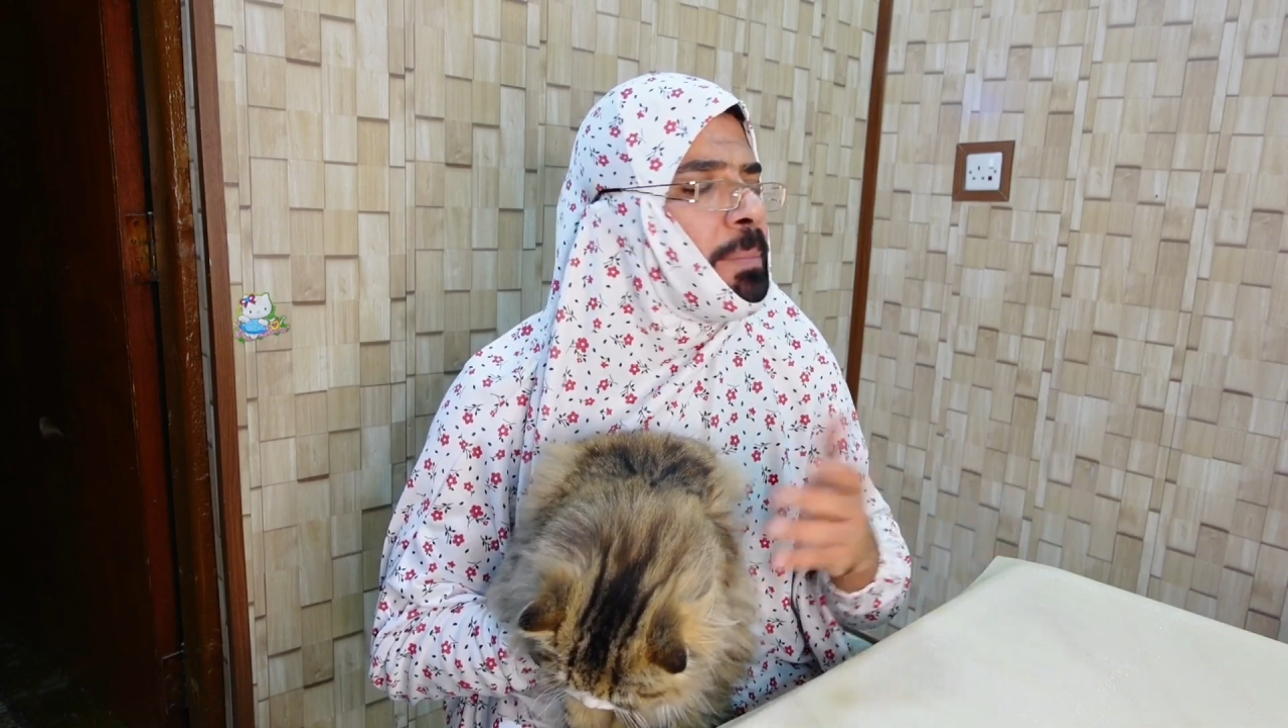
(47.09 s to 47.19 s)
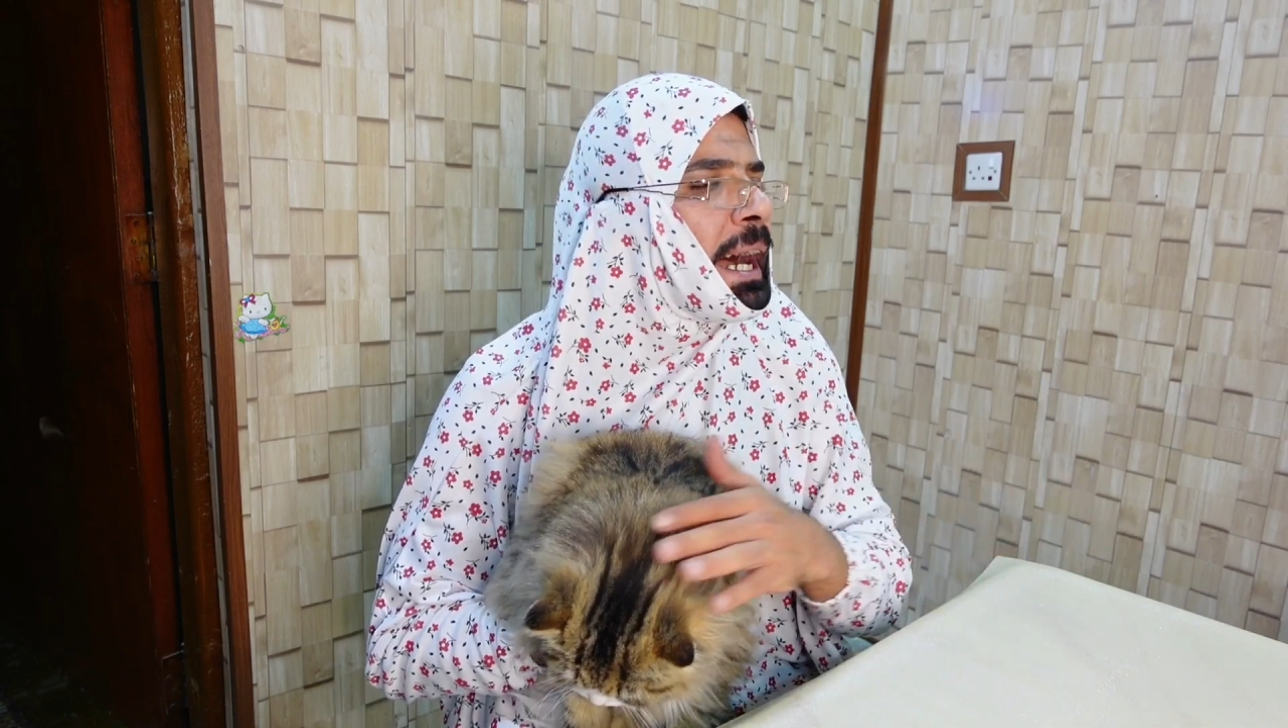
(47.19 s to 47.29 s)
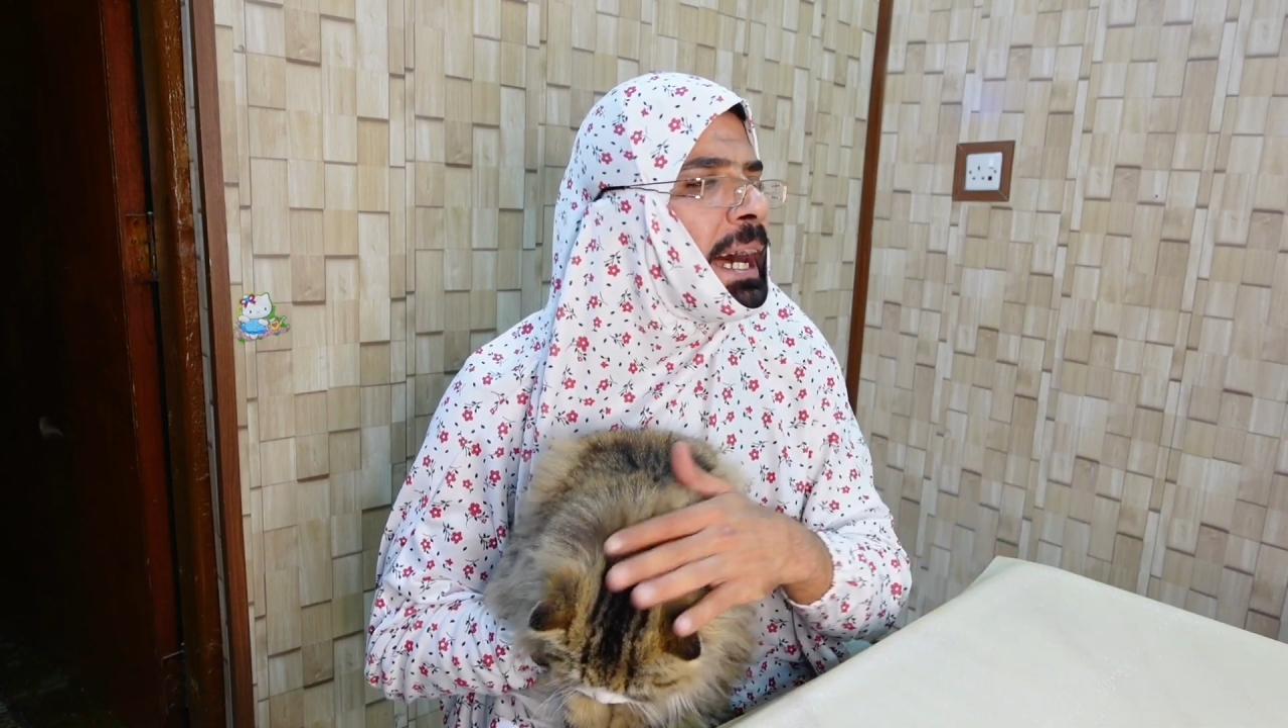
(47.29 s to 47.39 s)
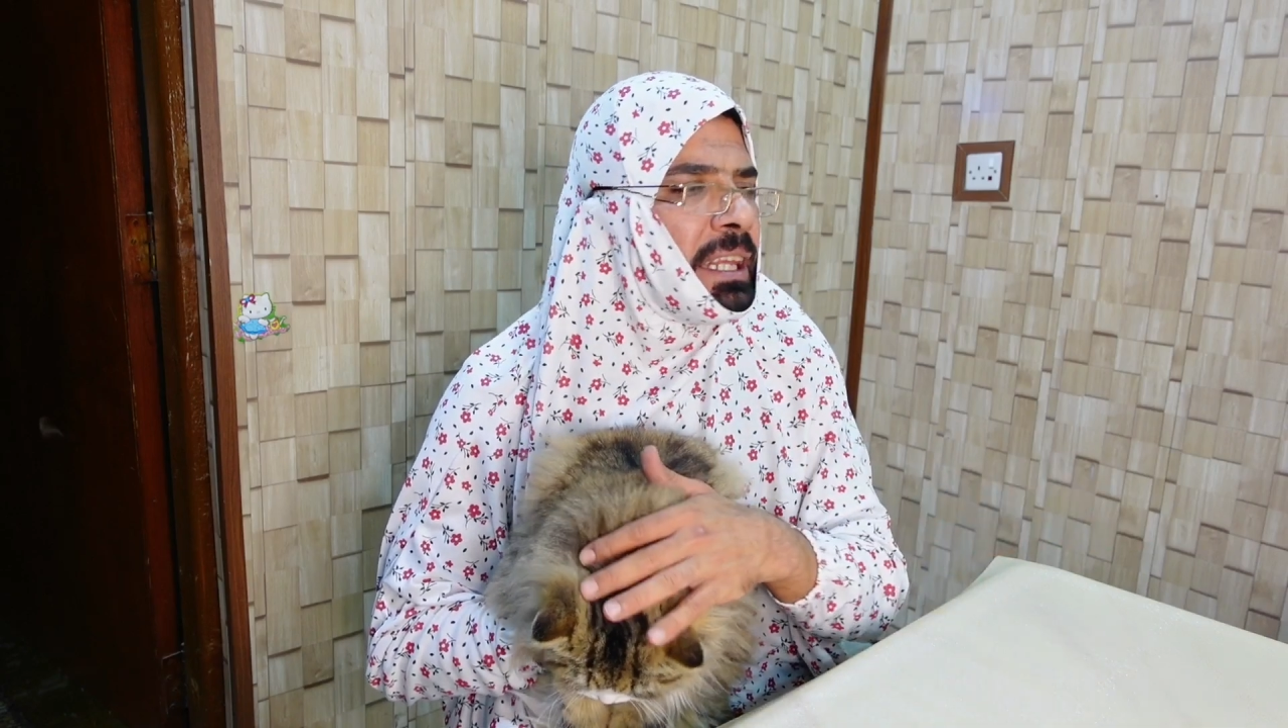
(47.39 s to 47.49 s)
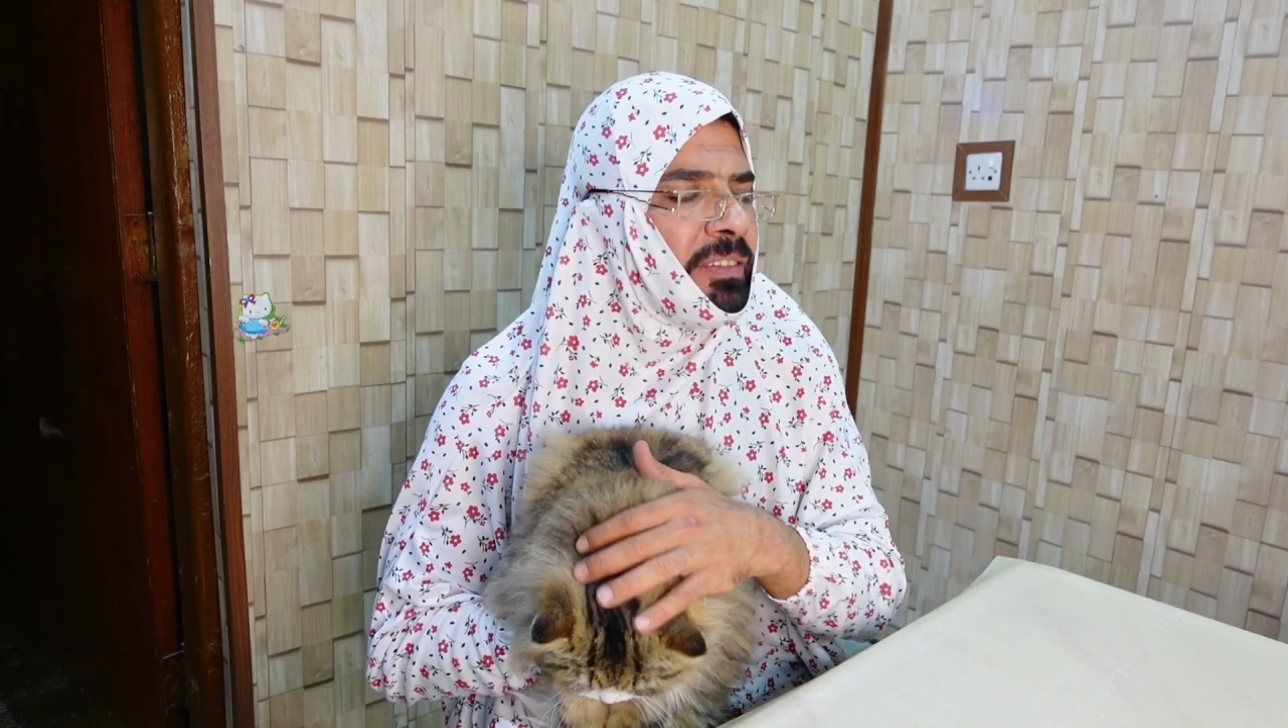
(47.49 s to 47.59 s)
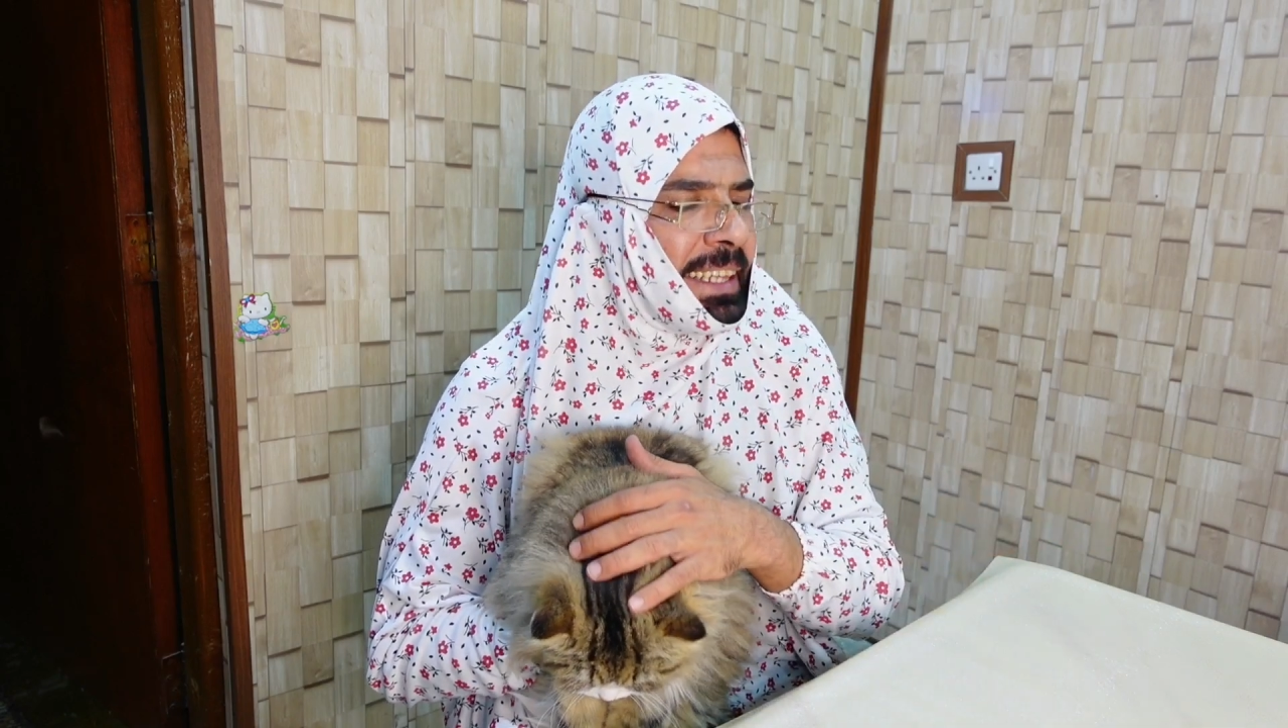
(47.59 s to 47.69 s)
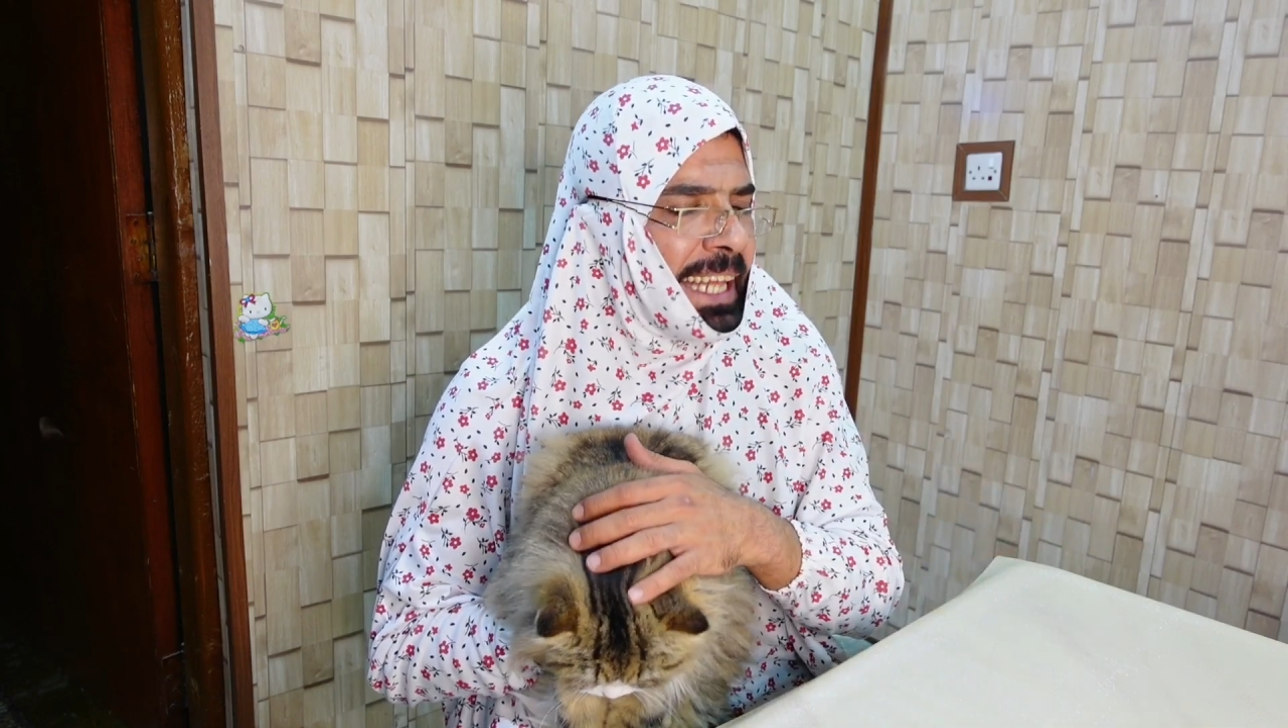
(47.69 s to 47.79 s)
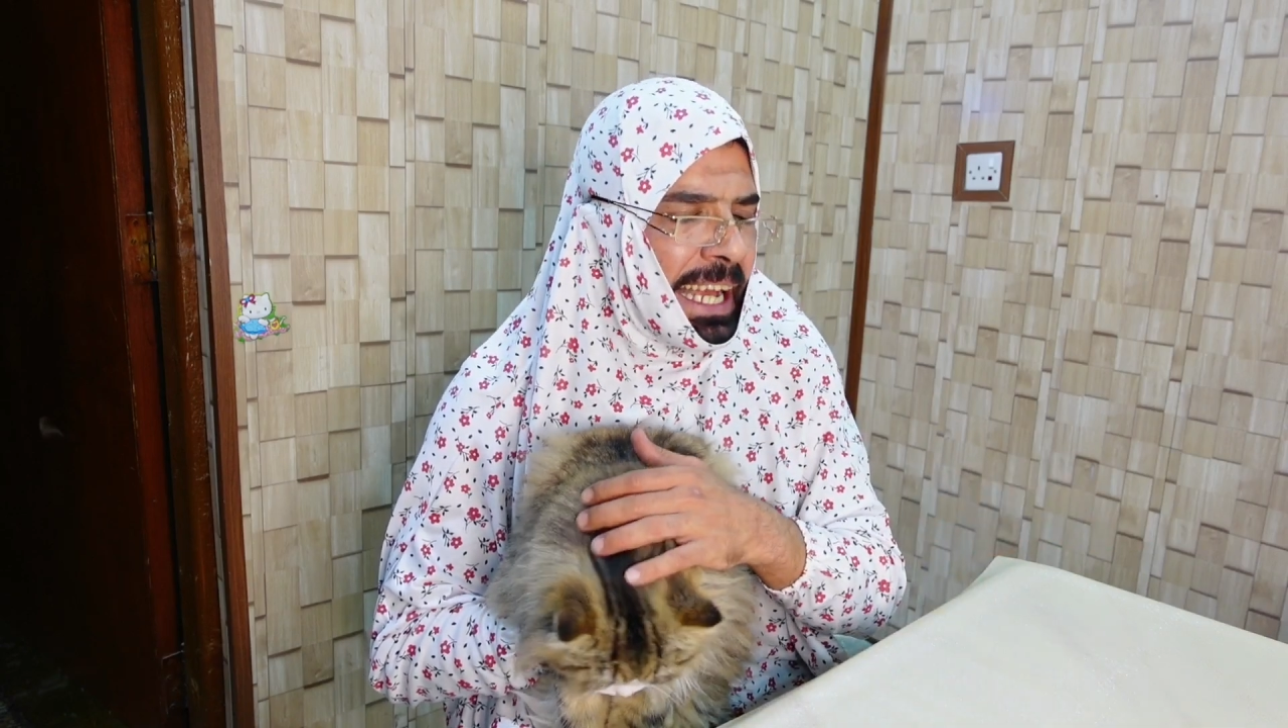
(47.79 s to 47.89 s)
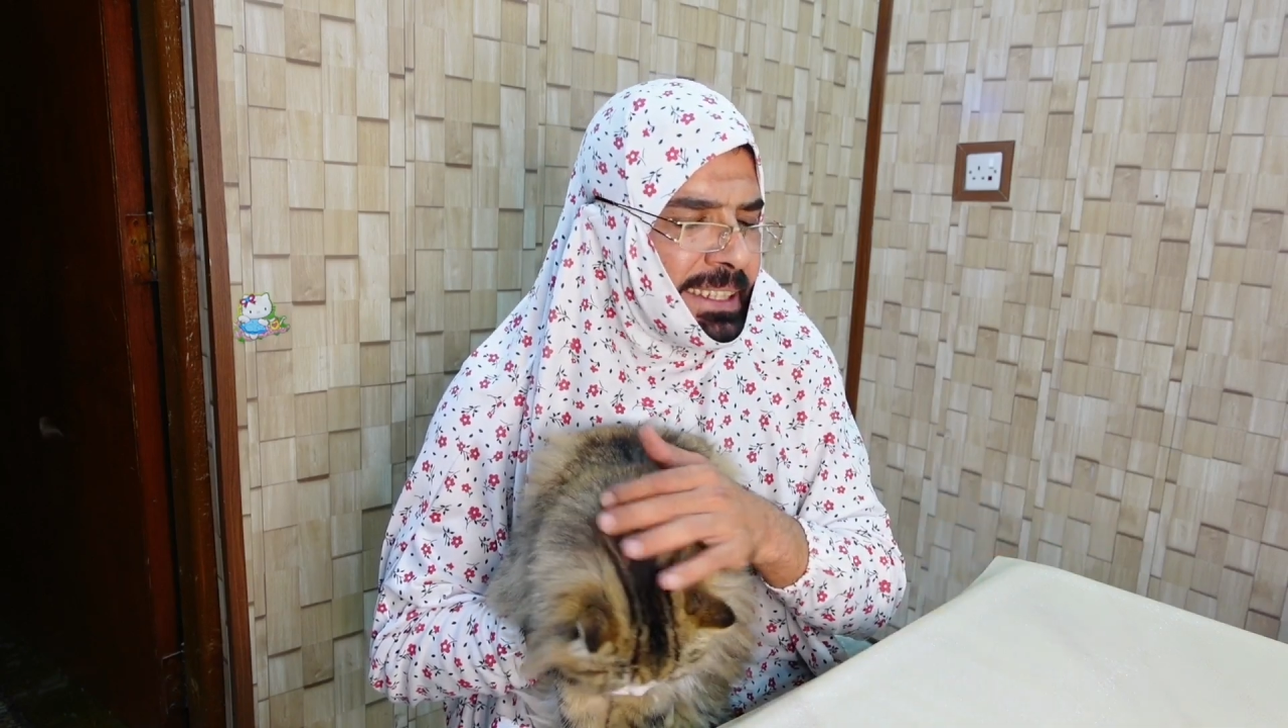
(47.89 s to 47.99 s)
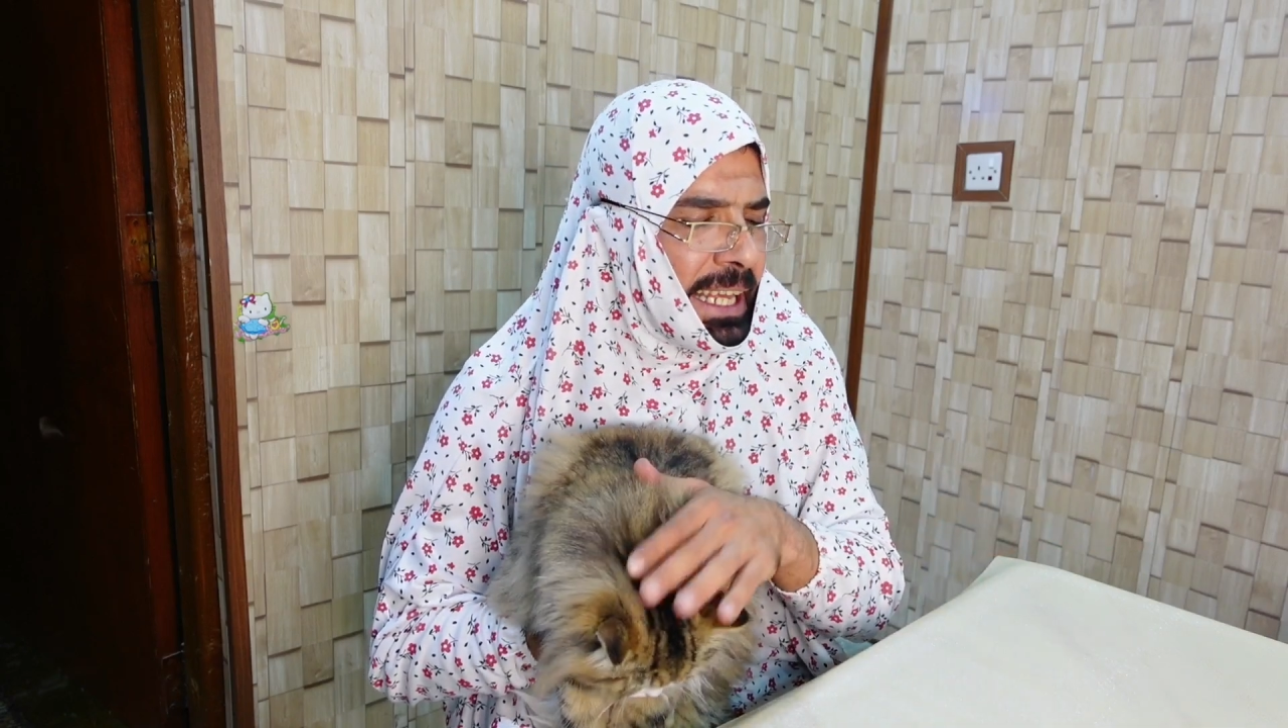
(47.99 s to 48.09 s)
ما خلفت
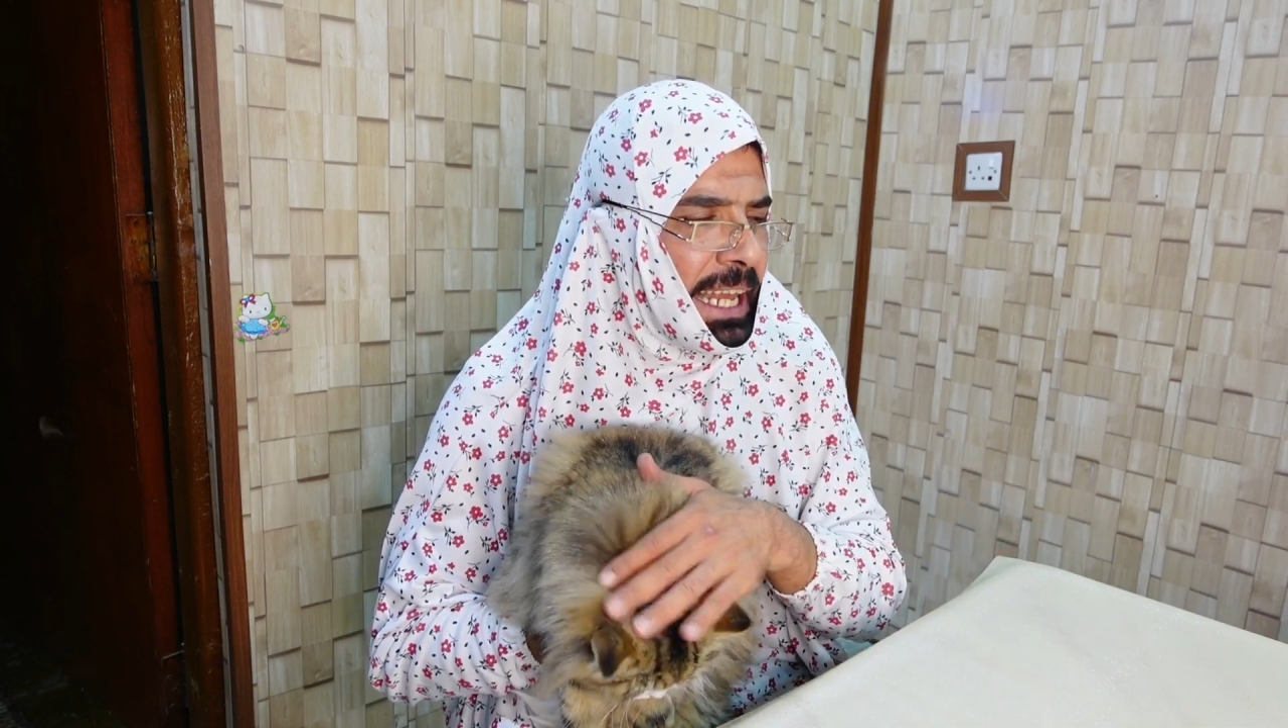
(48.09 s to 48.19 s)
لحد